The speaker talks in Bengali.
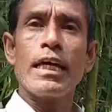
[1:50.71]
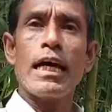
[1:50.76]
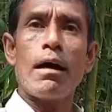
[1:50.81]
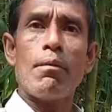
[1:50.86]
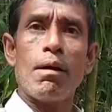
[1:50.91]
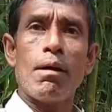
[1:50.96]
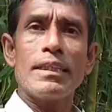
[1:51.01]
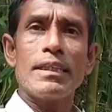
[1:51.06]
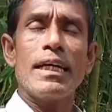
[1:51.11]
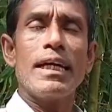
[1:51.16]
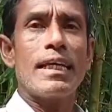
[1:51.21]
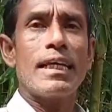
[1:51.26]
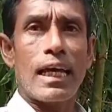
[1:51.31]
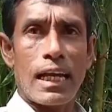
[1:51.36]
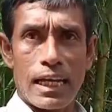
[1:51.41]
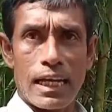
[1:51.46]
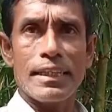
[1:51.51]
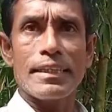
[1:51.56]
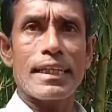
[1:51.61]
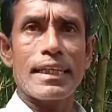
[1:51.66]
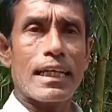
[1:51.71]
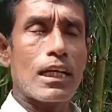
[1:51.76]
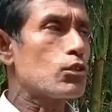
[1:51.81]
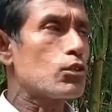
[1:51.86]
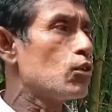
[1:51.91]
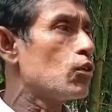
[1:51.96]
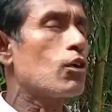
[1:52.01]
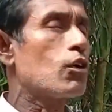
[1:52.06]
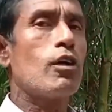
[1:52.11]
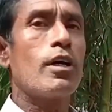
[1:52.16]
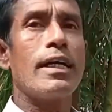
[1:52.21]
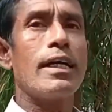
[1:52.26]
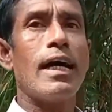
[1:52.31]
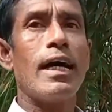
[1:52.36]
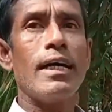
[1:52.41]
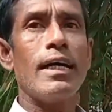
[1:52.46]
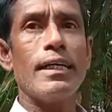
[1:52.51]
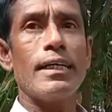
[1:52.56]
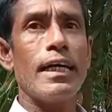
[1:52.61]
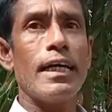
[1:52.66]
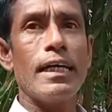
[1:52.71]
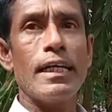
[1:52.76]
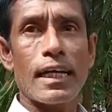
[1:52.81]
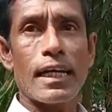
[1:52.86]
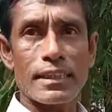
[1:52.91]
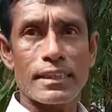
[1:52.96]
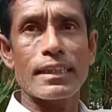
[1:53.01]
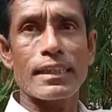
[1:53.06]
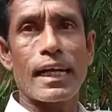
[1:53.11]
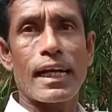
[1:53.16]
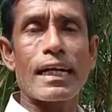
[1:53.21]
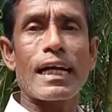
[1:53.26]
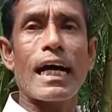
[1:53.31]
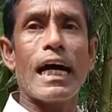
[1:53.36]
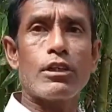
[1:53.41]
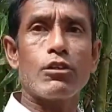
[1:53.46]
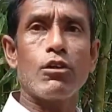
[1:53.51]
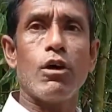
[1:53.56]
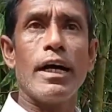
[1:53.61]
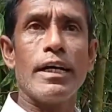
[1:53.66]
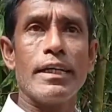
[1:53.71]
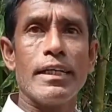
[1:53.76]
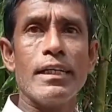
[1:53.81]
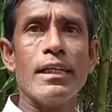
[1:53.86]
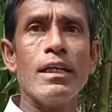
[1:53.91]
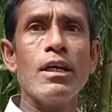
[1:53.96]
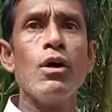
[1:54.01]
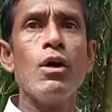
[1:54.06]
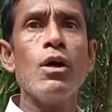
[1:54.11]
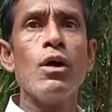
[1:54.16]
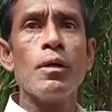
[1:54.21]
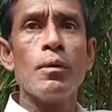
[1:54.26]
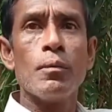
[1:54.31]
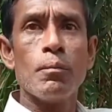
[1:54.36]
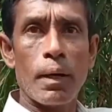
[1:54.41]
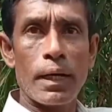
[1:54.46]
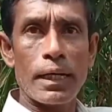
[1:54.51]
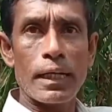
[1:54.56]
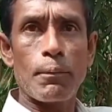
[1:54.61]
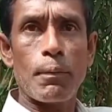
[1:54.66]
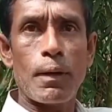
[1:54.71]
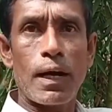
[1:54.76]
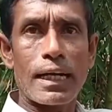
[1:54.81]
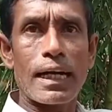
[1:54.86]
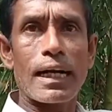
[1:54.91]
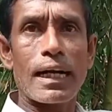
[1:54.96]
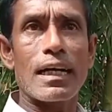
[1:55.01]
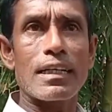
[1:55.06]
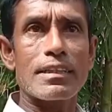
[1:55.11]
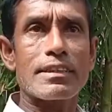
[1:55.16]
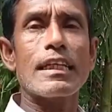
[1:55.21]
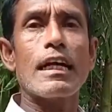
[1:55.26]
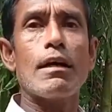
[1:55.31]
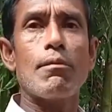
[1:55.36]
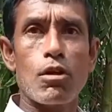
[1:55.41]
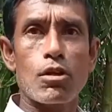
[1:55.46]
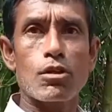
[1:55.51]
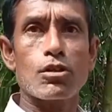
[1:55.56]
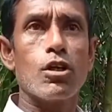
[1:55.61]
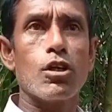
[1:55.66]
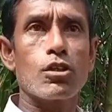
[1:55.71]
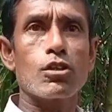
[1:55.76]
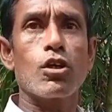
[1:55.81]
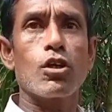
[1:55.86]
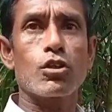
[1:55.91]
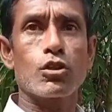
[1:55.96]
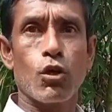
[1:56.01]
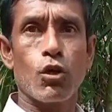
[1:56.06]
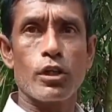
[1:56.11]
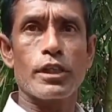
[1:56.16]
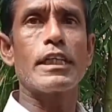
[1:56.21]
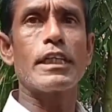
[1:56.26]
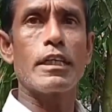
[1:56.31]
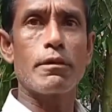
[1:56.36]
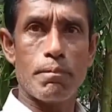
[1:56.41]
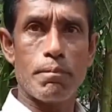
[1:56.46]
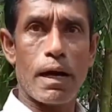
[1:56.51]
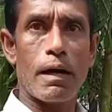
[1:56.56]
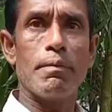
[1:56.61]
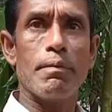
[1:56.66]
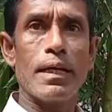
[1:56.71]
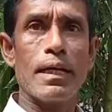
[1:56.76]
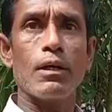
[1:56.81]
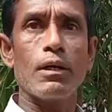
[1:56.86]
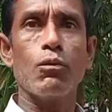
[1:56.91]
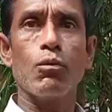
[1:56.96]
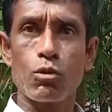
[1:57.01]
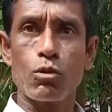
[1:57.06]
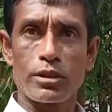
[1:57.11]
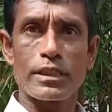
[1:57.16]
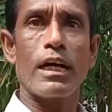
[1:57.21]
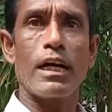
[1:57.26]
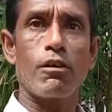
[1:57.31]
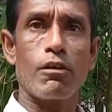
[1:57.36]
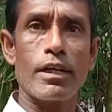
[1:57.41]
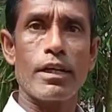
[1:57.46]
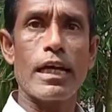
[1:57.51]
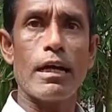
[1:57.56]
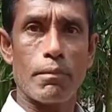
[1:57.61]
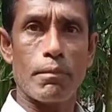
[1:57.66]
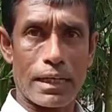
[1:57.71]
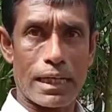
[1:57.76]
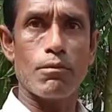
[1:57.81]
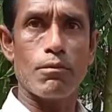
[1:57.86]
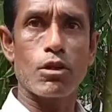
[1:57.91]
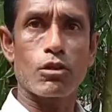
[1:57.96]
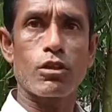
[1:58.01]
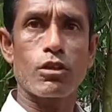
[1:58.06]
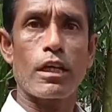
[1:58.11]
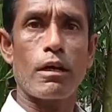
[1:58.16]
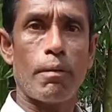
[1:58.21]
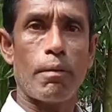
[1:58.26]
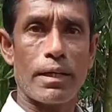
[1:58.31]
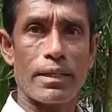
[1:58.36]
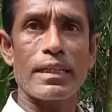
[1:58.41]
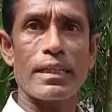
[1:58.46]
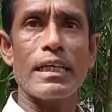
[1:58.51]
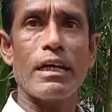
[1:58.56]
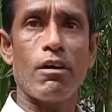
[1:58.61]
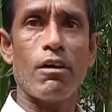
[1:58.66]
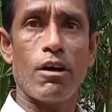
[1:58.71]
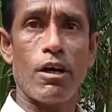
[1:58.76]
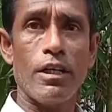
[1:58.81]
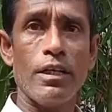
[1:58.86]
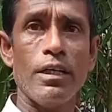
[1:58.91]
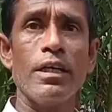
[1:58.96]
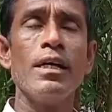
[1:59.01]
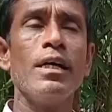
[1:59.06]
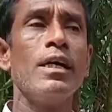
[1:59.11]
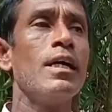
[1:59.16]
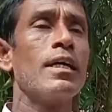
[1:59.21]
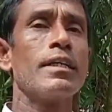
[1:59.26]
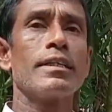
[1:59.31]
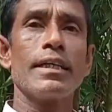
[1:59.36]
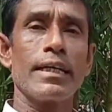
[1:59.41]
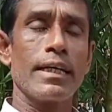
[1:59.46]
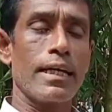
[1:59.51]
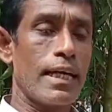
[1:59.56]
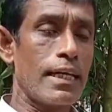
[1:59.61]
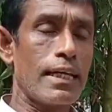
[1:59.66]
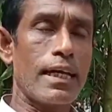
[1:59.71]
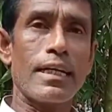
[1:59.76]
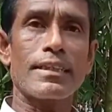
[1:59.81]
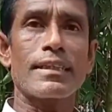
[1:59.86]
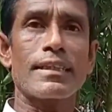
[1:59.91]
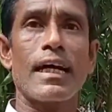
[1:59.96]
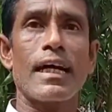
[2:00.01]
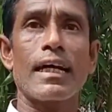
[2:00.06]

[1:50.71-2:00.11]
যদি আমাদের রেললাইন থেকে শুরু করিয়া এই রাস্তাটা কাটোয়ারি মানে ফাঁকা রাস্তা পর্যন্ত সঠিকভাবে উঁচা করিয়া মেরামত করিয়া বাইরে দেওয়া হয় এই